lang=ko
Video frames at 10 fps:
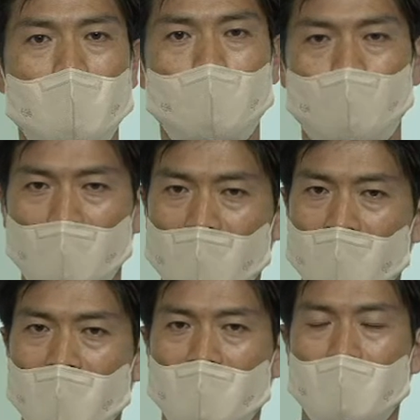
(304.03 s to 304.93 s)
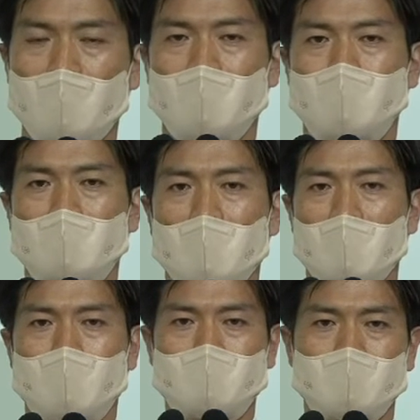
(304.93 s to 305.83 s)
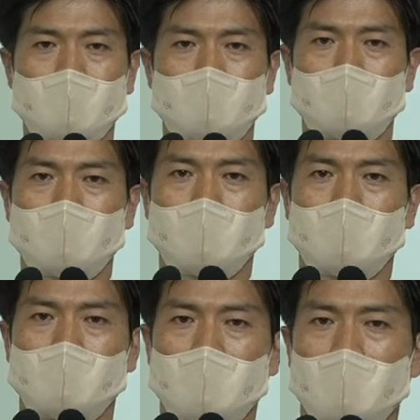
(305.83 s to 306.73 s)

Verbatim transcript: 우리가 하나님을 아버지라 부르면